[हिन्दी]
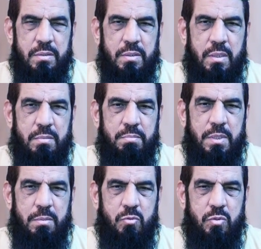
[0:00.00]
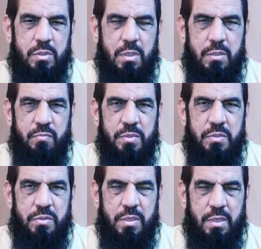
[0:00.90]
ख़त्म नबूत
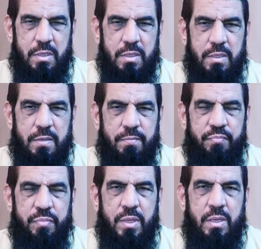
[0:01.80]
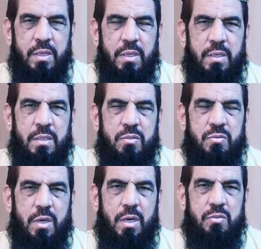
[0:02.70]
कॉन्फ्रेंसें कर रहे हैं
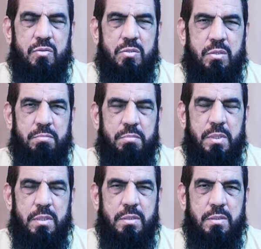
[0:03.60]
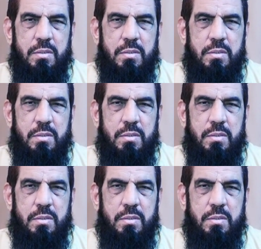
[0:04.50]
सात सितंबर